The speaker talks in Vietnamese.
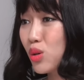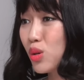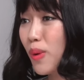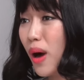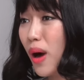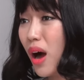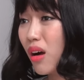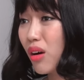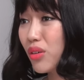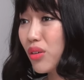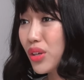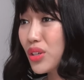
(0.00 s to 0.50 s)

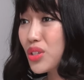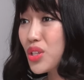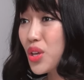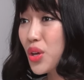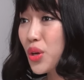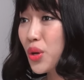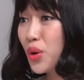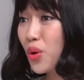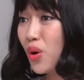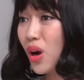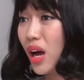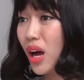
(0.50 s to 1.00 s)
Bo còn nhỏ
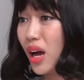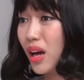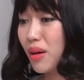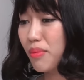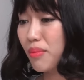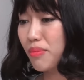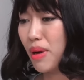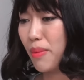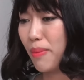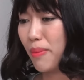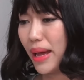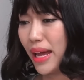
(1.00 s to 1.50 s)
xíu à
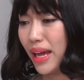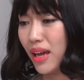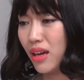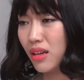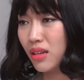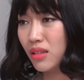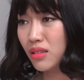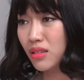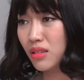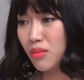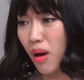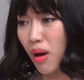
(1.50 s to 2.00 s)
Mà mẹ
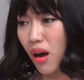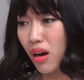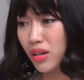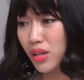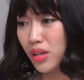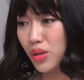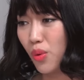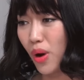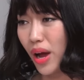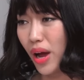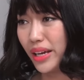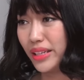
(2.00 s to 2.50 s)
nó cứ bỏ
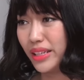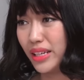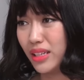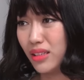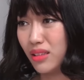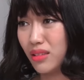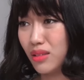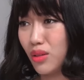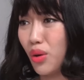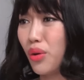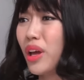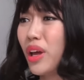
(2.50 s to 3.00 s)
đi hoài
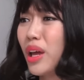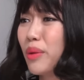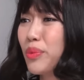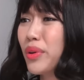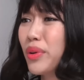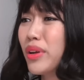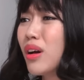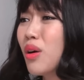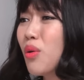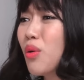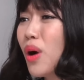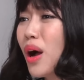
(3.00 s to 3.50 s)
vậy Tội nghiệp
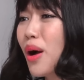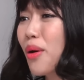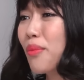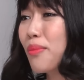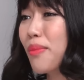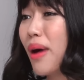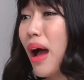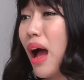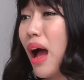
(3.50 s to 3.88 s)
cho nó quá ông